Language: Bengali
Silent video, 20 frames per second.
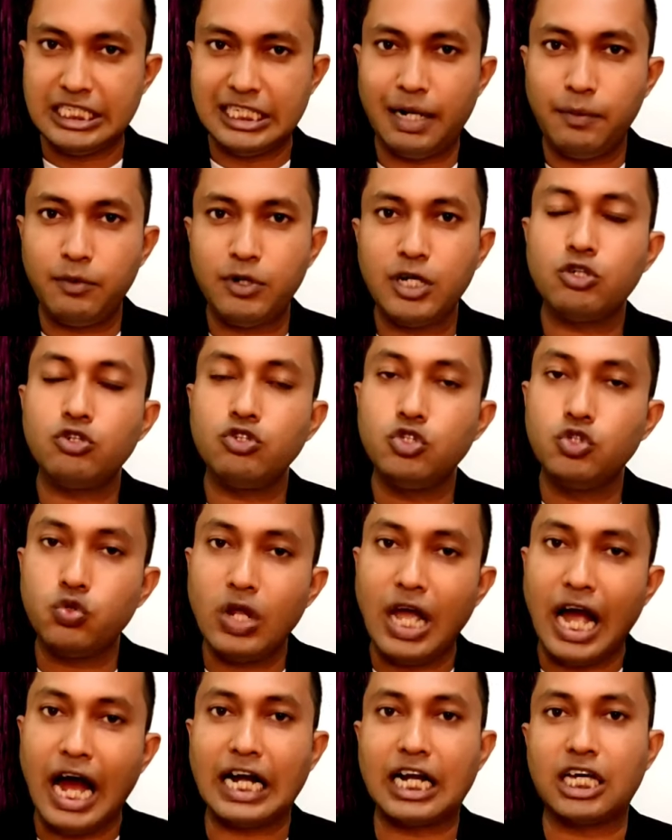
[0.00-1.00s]
যেমন একটু
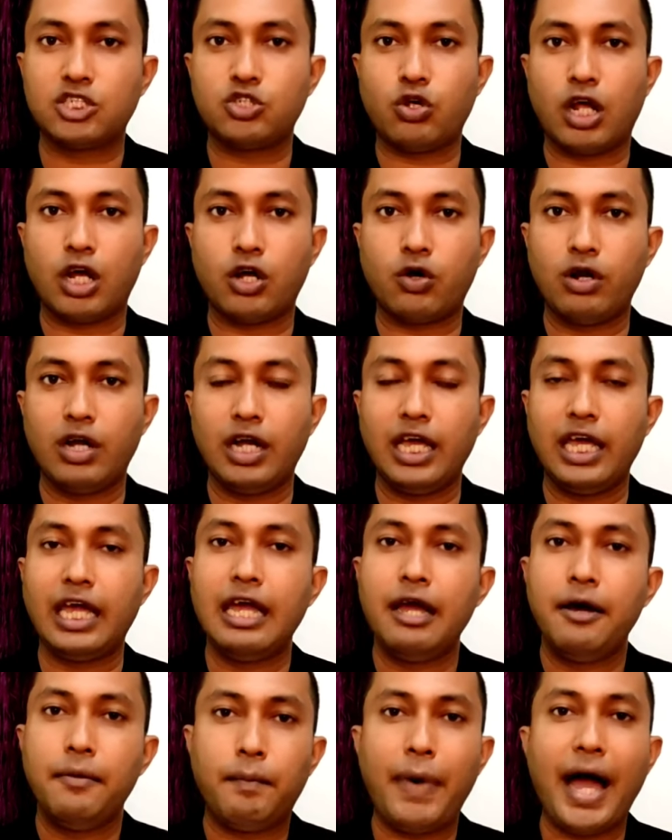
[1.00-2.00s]
জোরে হাঁটাচলা করলে
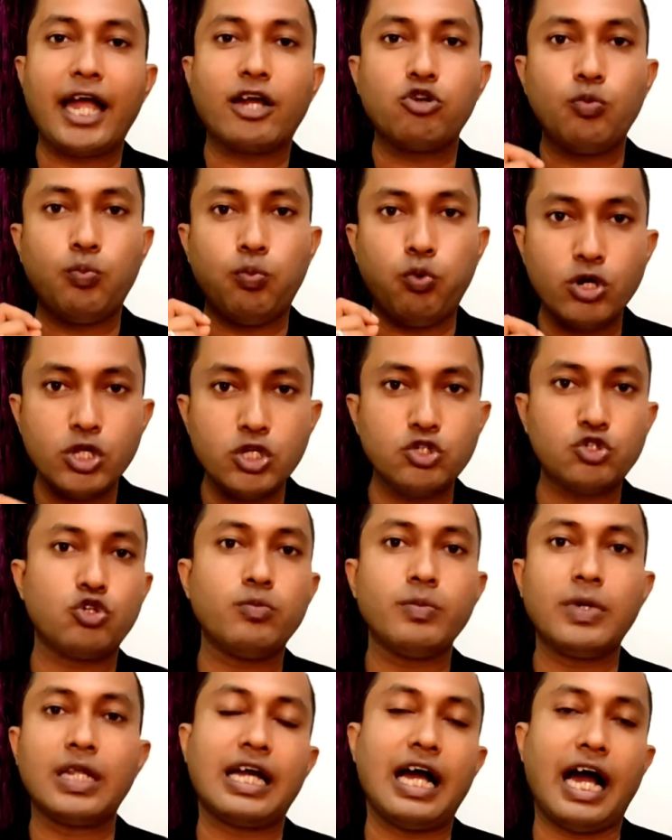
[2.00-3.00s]
বা একটু
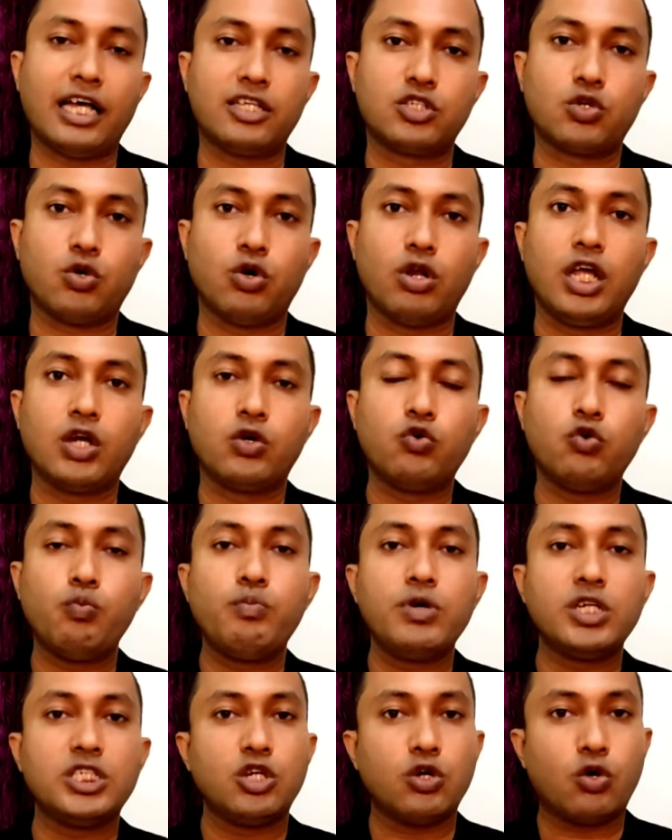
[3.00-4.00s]
পরিশ্রমের কাজ করলে
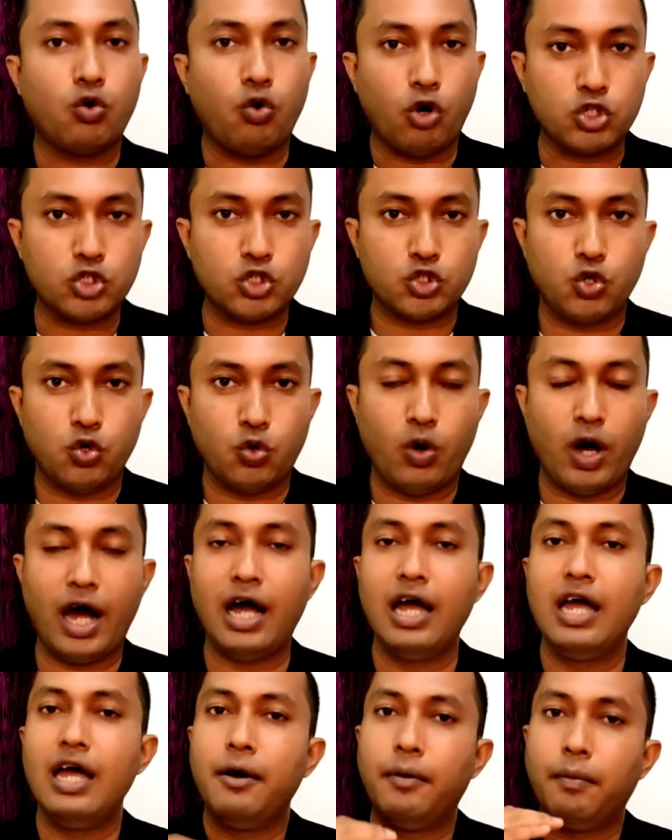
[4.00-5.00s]
খুব বেশি কষ্ট
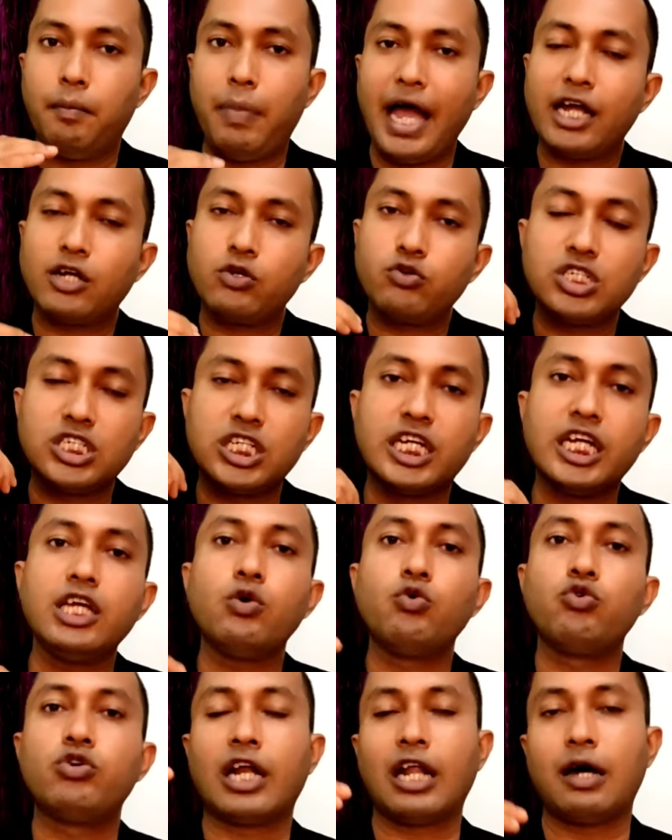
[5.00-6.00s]
হওয়া বা একটু
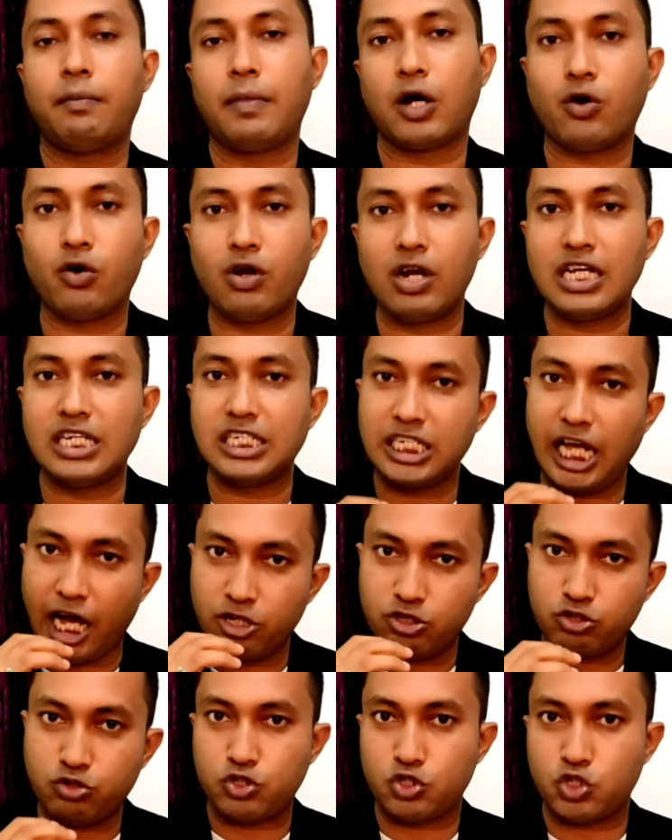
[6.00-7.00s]
সিঁড়ি উঠানামা করলে
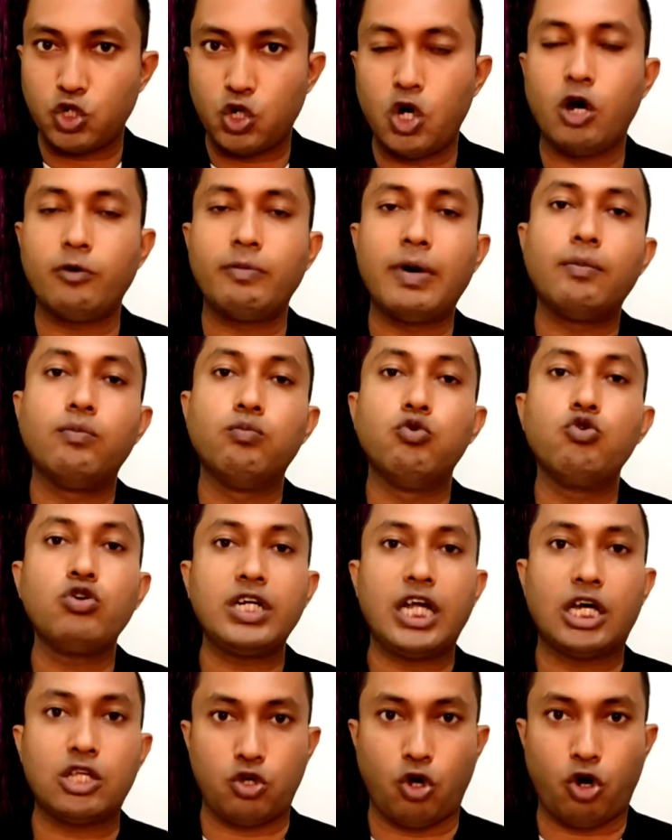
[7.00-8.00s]
শ্বাসকষ্ট হওয়া বা
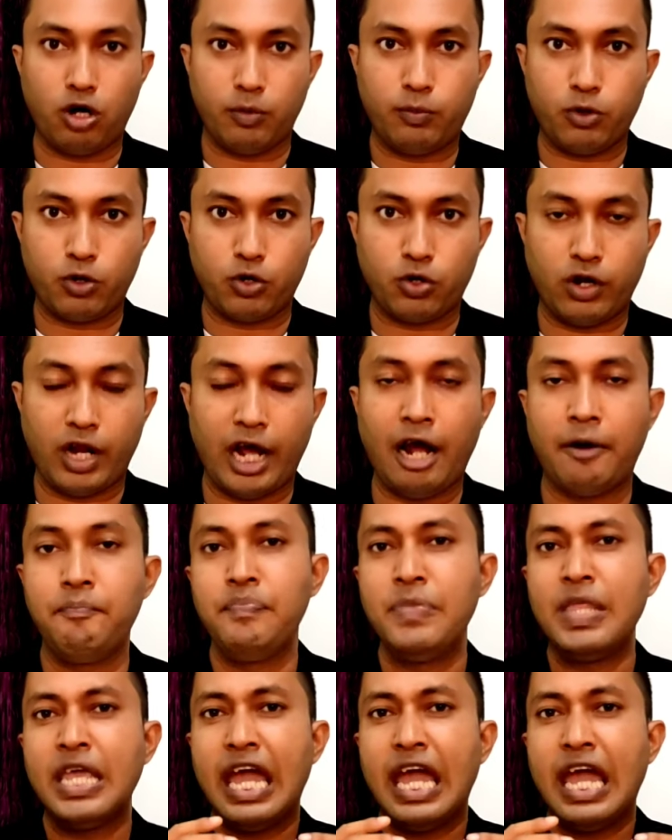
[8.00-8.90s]
বুকটা ধরপড় করা